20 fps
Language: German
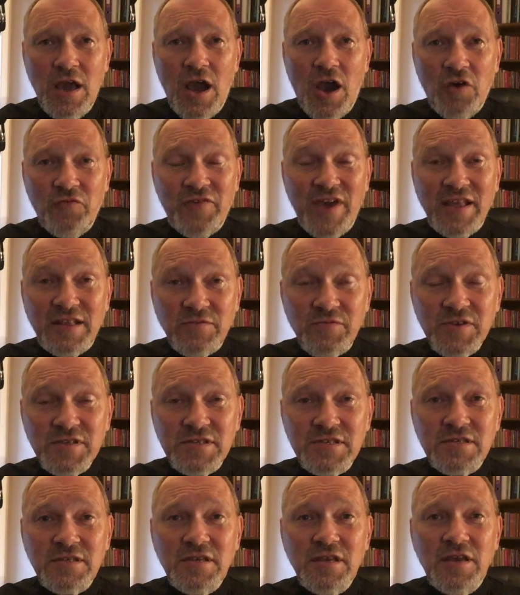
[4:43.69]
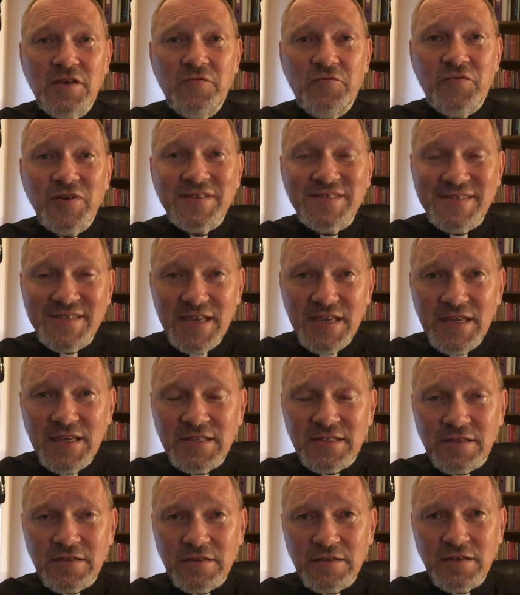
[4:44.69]
auf etwas
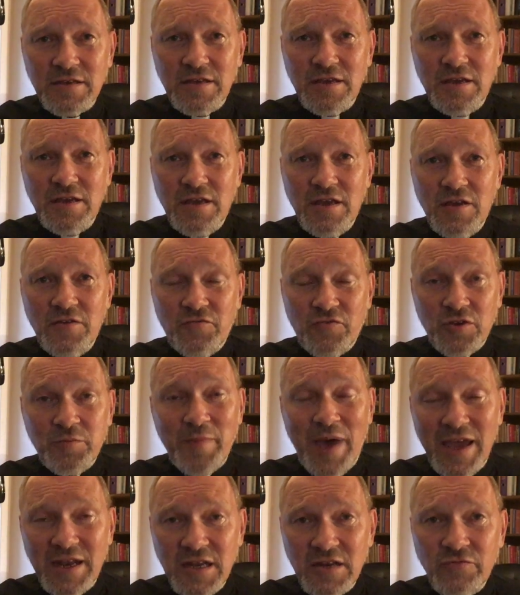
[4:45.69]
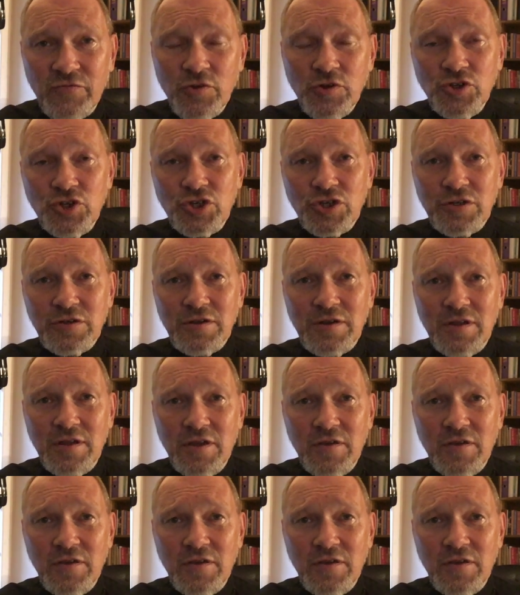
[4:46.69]
verzichte von meinen Wünschen,